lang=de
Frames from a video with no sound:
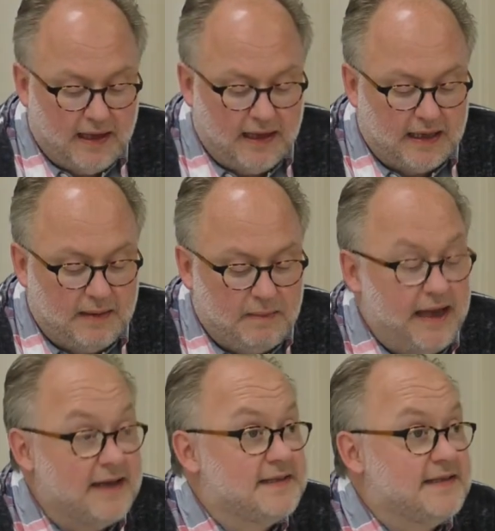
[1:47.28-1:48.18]
in dem
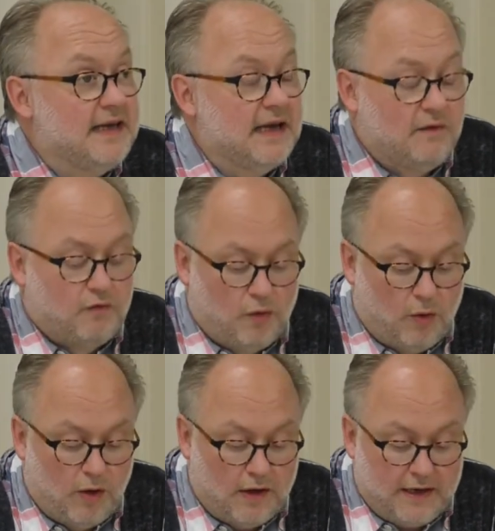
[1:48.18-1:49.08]
er sehr
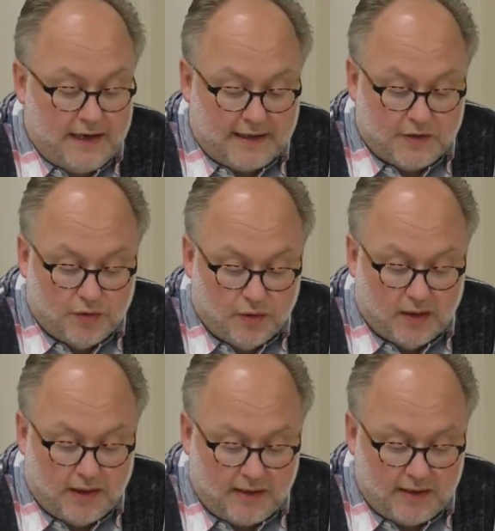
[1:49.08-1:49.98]
wohl
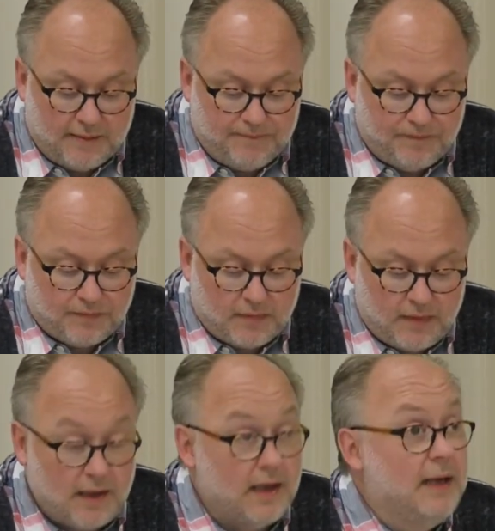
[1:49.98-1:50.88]
natürlich
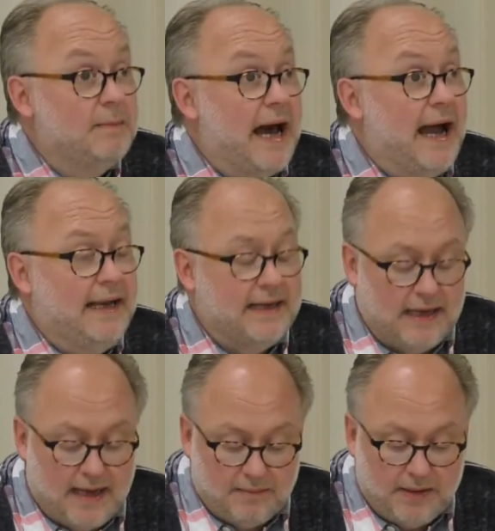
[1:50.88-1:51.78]
im
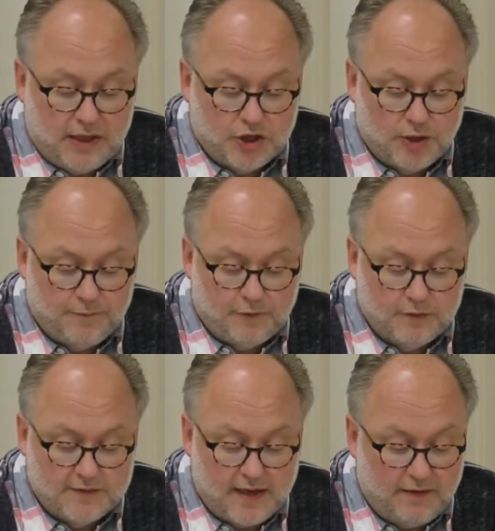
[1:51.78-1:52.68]
Einklang mit der
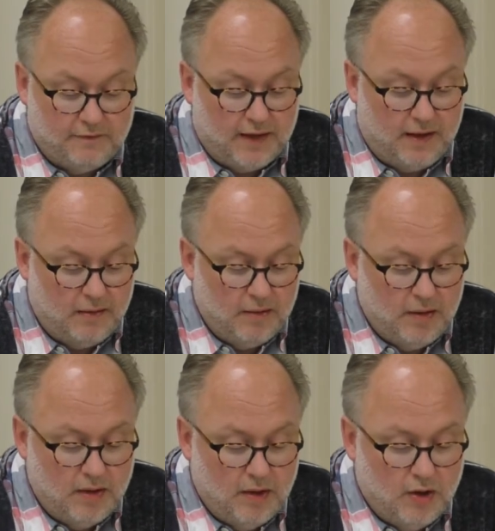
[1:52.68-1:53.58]
Schöpfung sein will
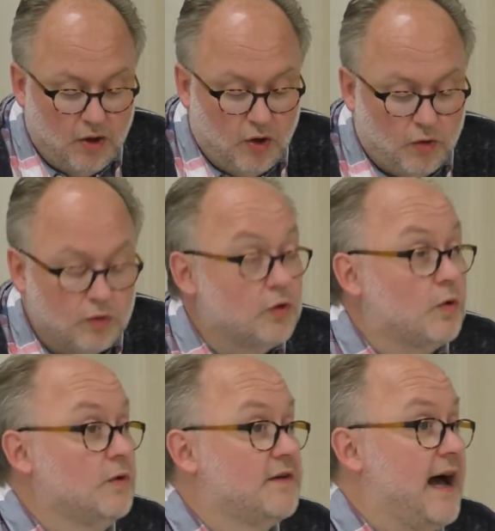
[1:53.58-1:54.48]
und
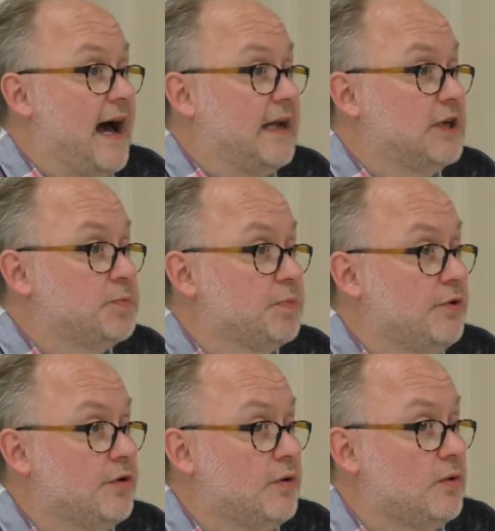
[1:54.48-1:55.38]
große
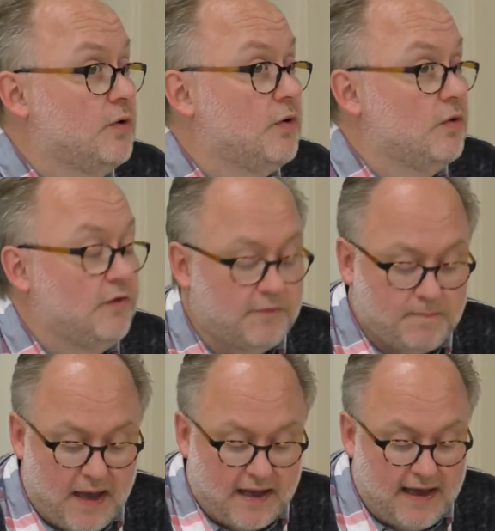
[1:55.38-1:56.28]
Ansprüche und
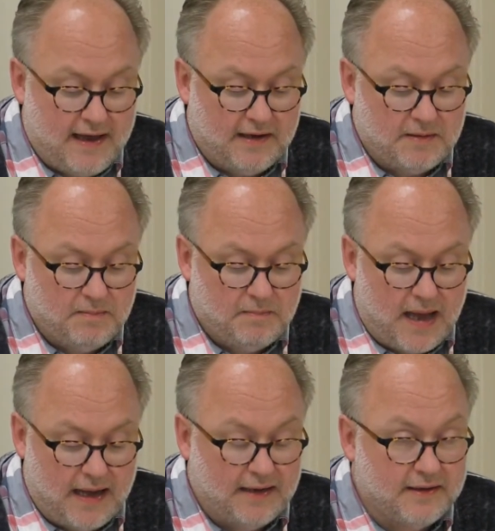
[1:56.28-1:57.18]
Lustbarkeiten
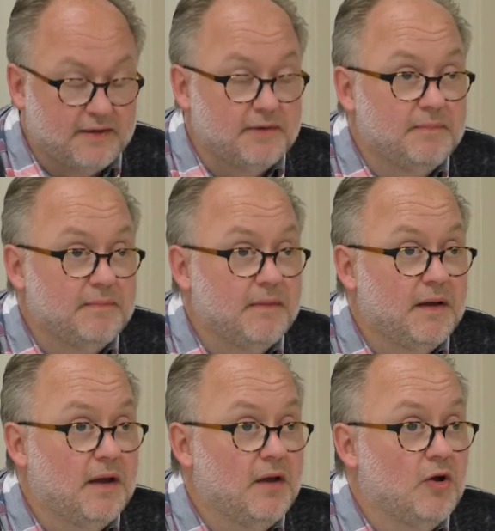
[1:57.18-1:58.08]
meidet.
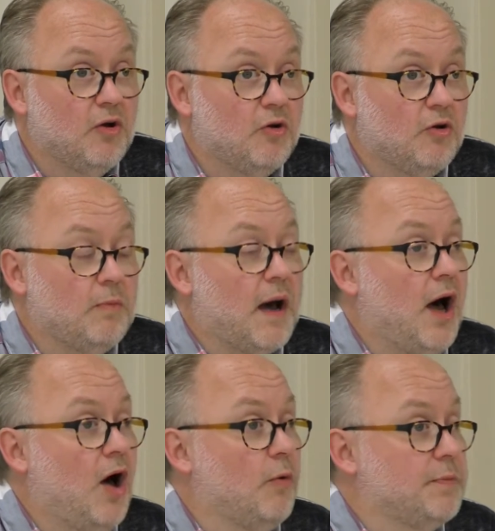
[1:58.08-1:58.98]

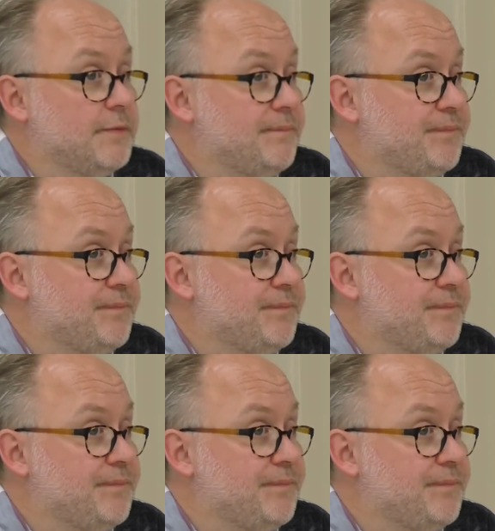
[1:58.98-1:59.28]
Überhaupt